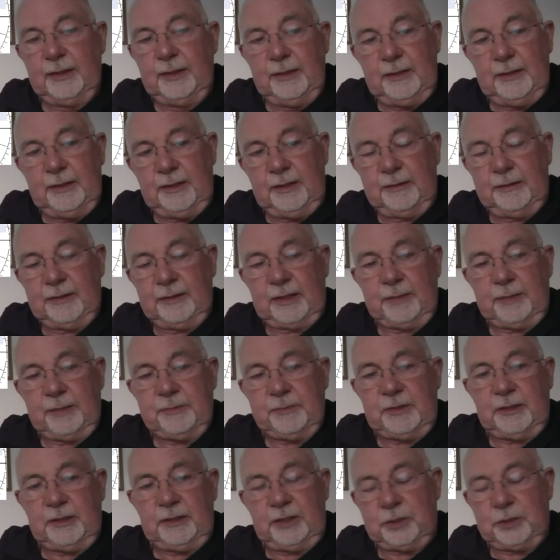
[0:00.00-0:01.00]
Ja, da gibt
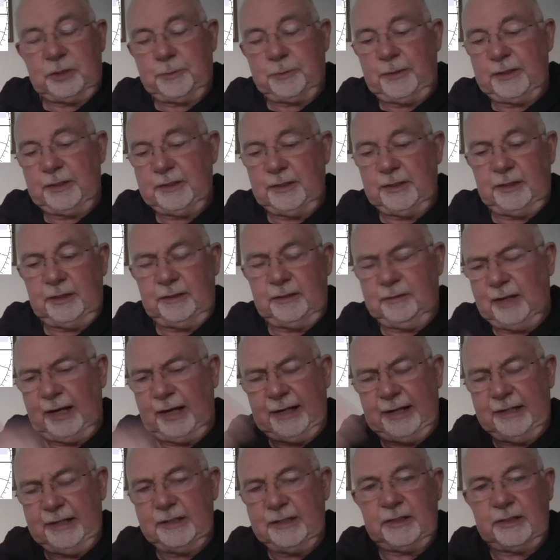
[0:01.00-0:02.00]
es ja einen entsprechenden
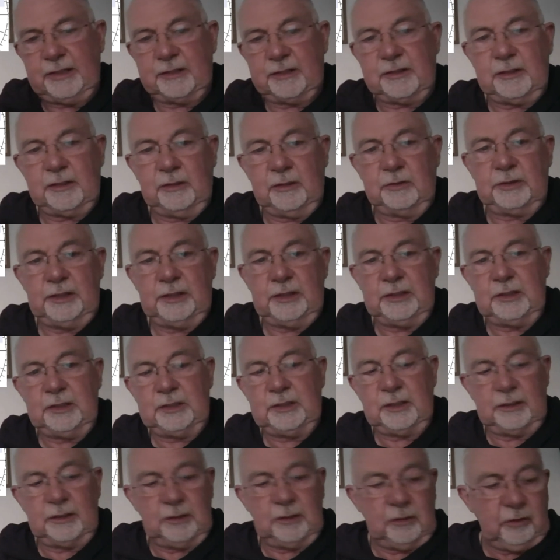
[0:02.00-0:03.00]
Heilsatz, auch den ich
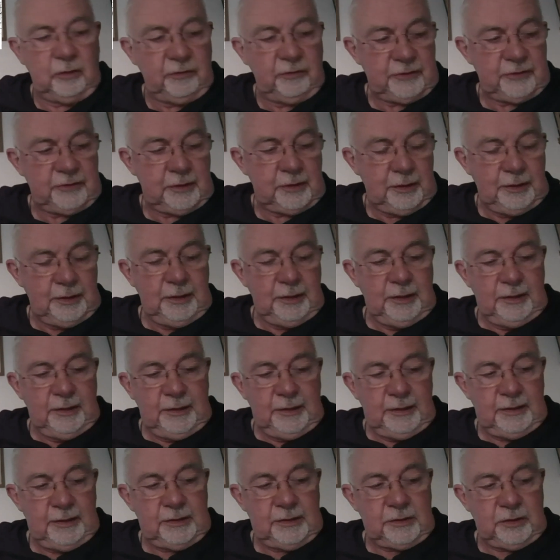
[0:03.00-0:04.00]
dann oft
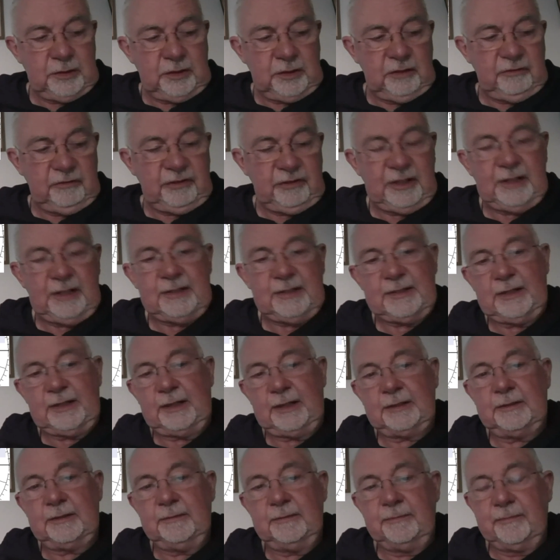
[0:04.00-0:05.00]
in solchen Fällen
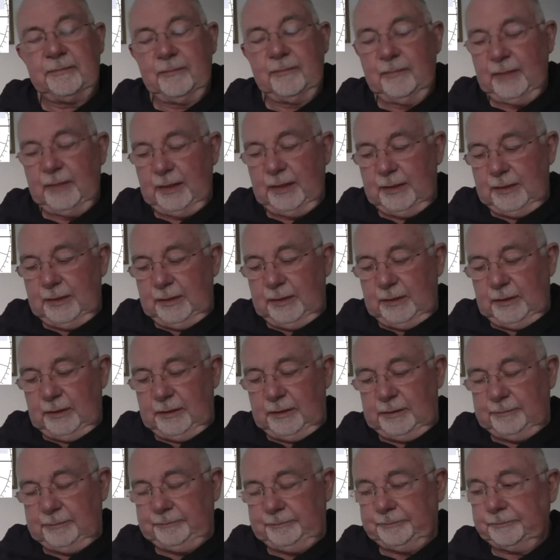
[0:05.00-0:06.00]
sage.
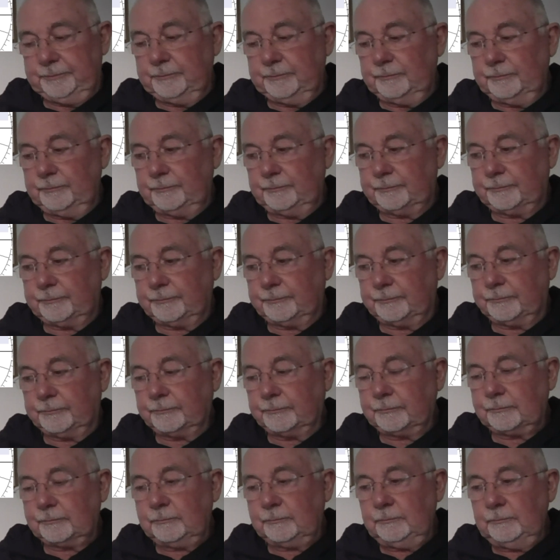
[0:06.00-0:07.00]
Ähm,
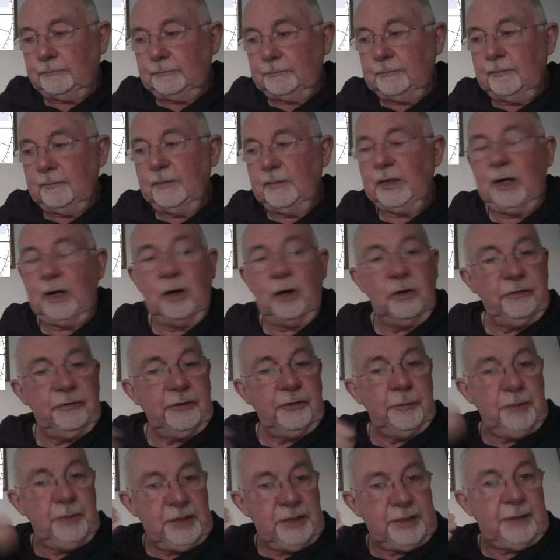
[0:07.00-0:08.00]
auch
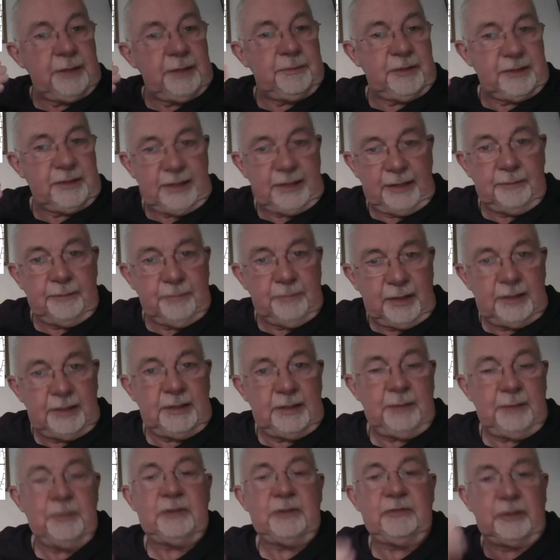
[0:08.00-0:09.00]
für mich gibt es einen Mann,
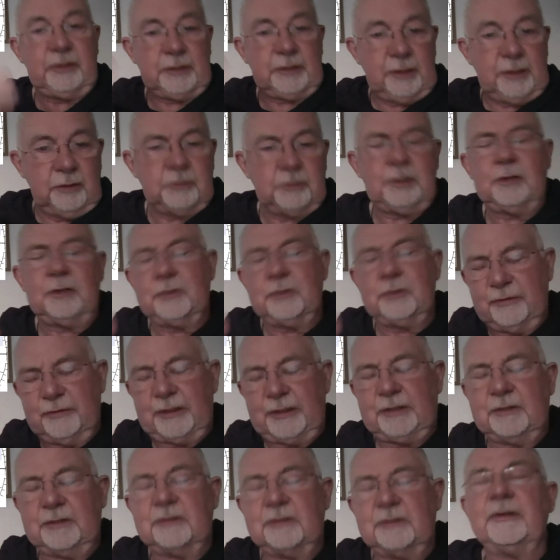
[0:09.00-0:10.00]
dem ich vertrauen kann und so
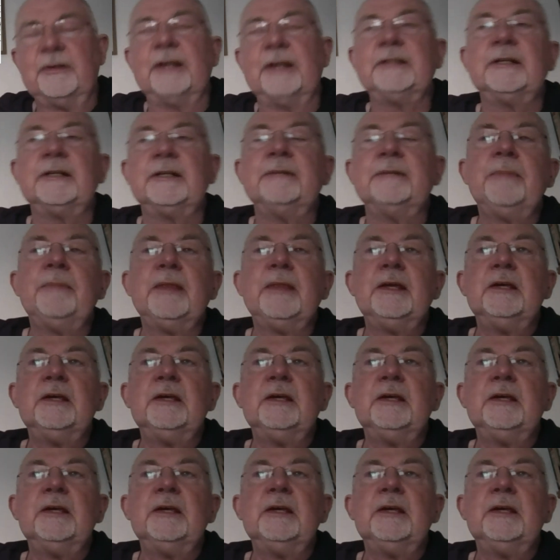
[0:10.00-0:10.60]
weiter und so weiter.